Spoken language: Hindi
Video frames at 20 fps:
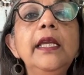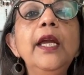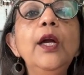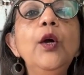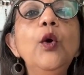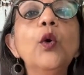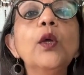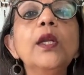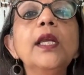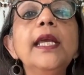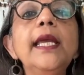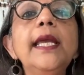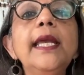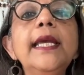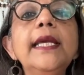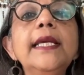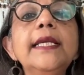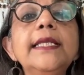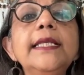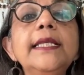लिए और
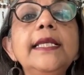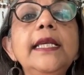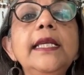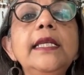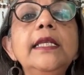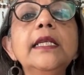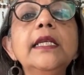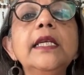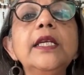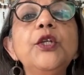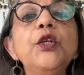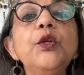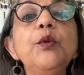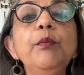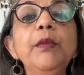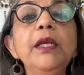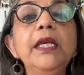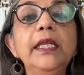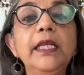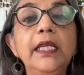एक सीट
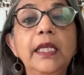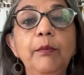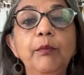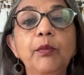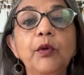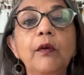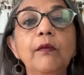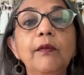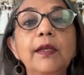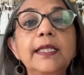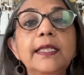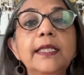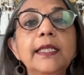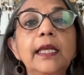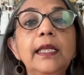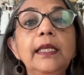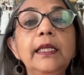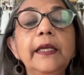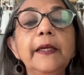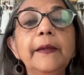कश्मीर की प्रोविंस
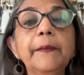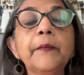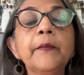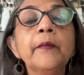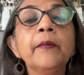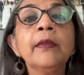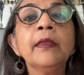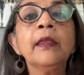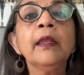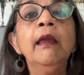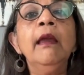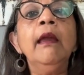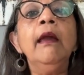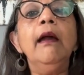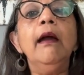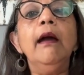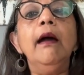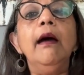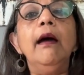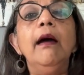के लिए
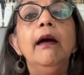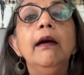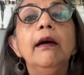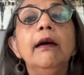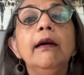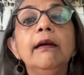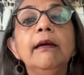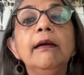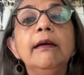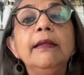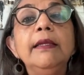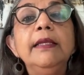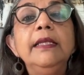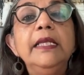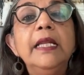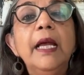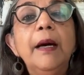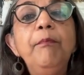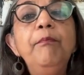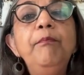
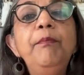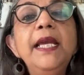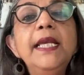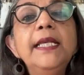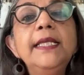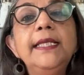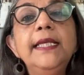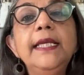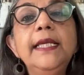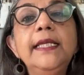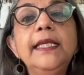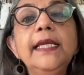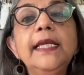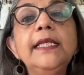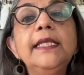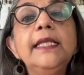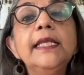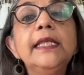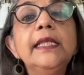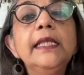नब्बे
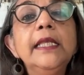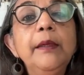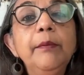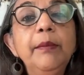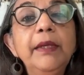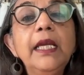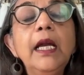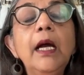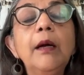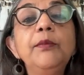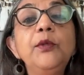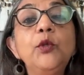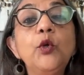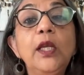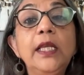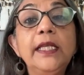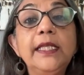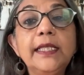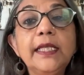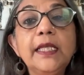सीटें जितनी भी अब
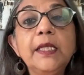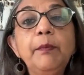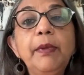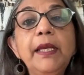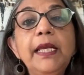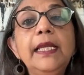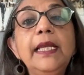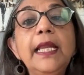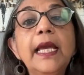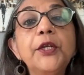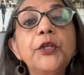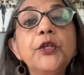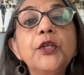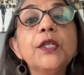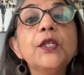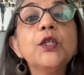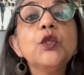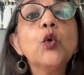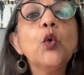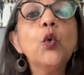जो जिन पे
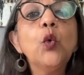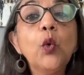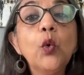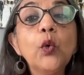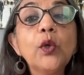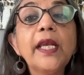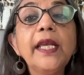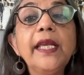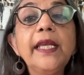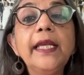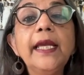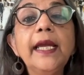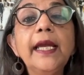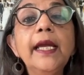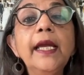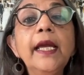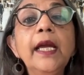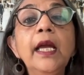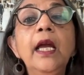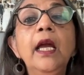इलेक्शंस हो रही
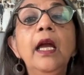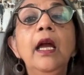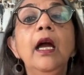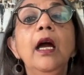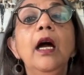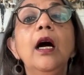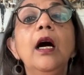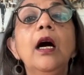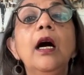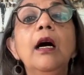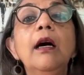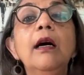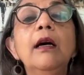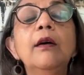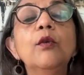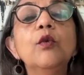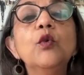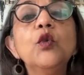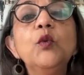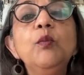
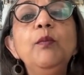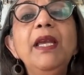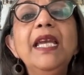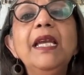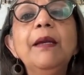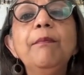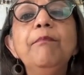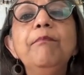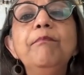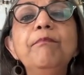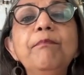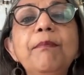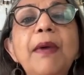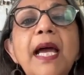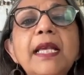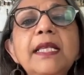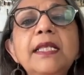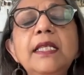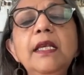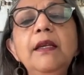हैं उसमें एक
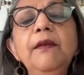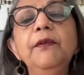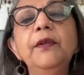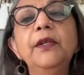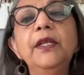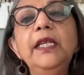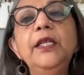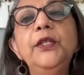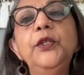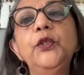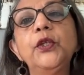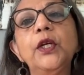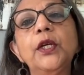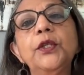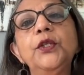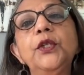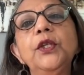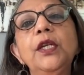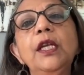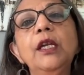मैसिव
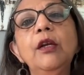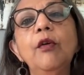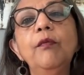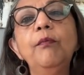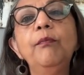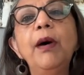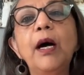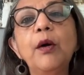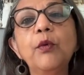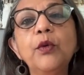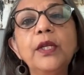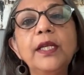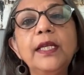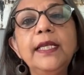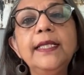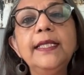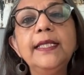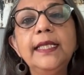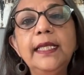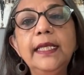रीस्ट्रक्चरिंग ऑफ
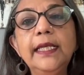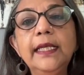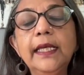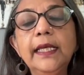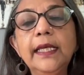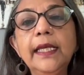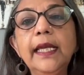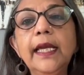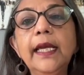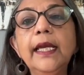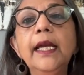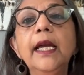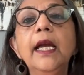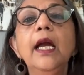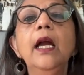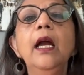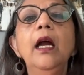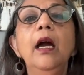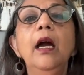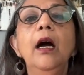बाउंड्रीज की गई है
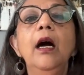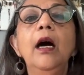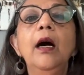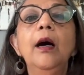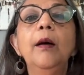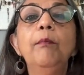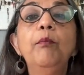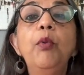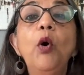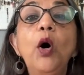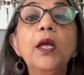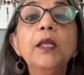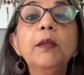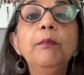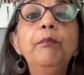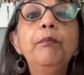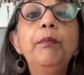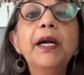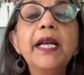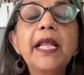बहुत
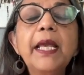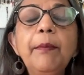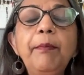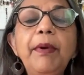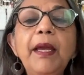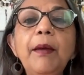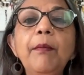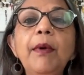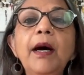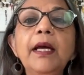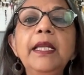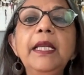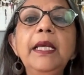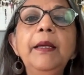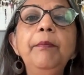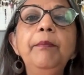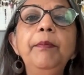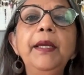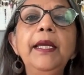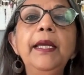बड़े
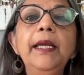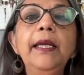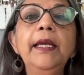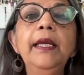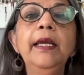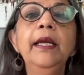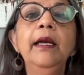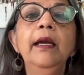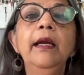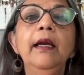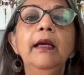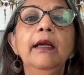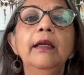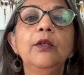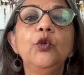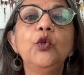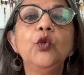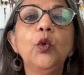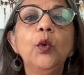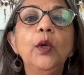पैमाने पे
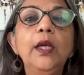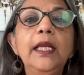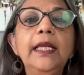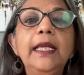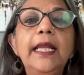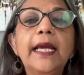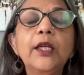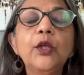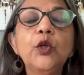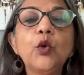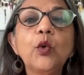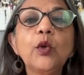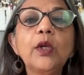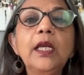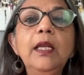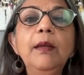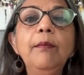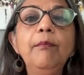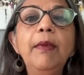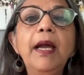जो
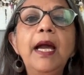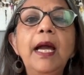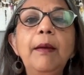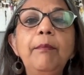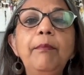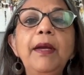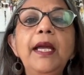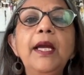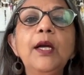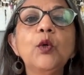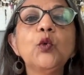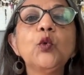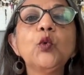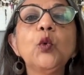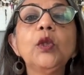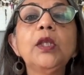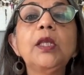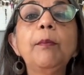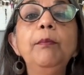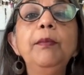इलेक्टोरल मैप है
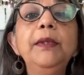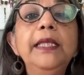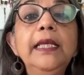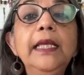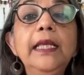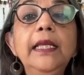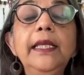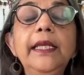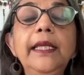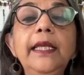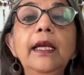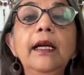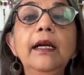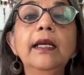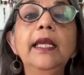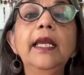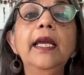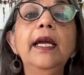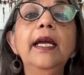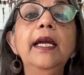उसको तब्दील
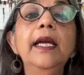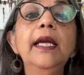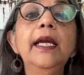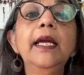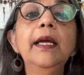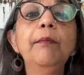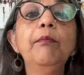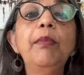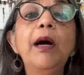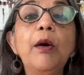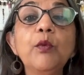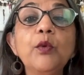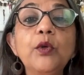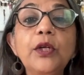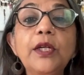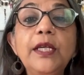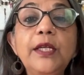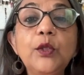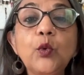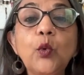किया गया है
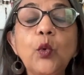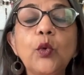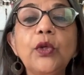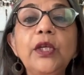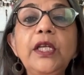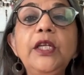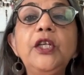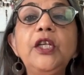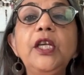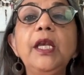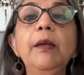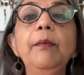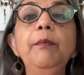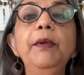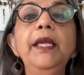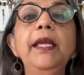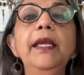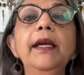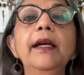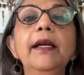बाउंड्रीज को
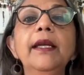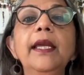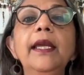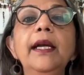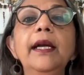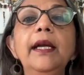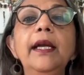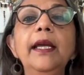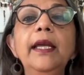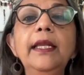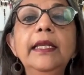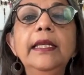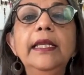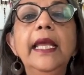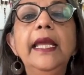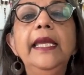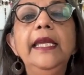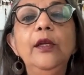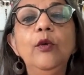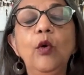रीशेप किया गया है
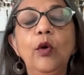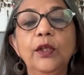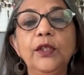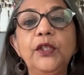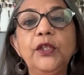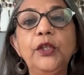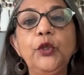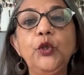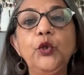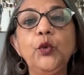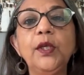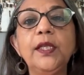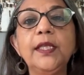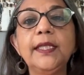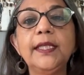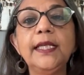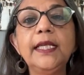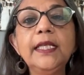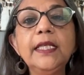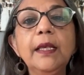नई
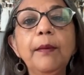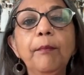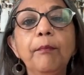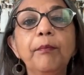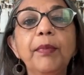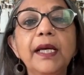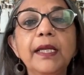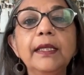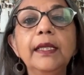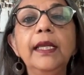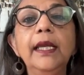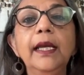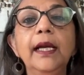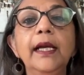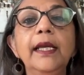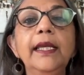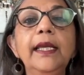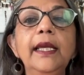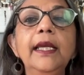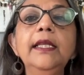कॉन्स्टिट्यूएंसीज बन के
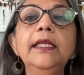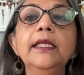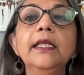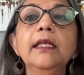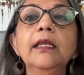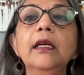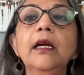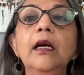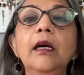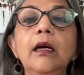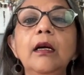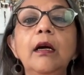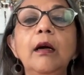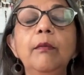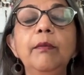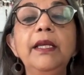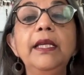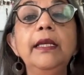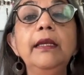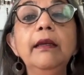आई हैं जिनका
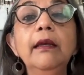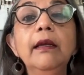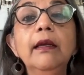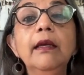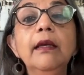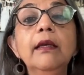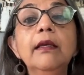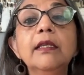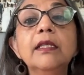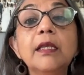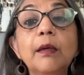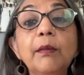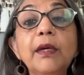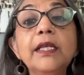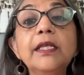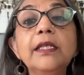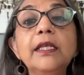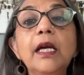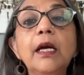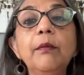अभी
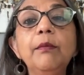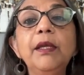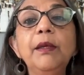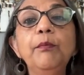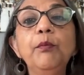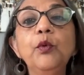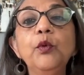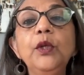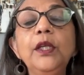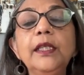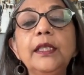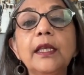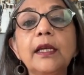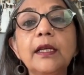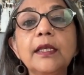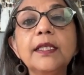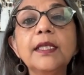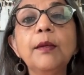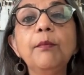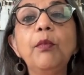समझना भी पूरी
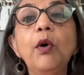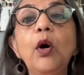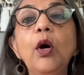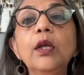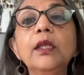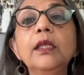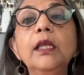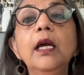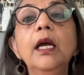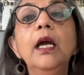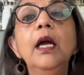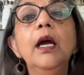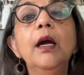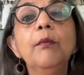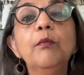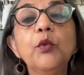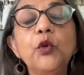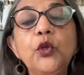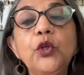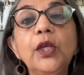तरह से बहुत
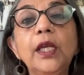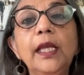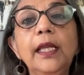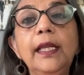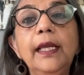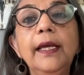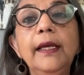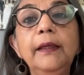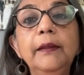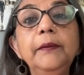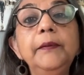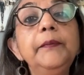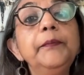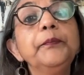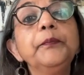मुश्किल है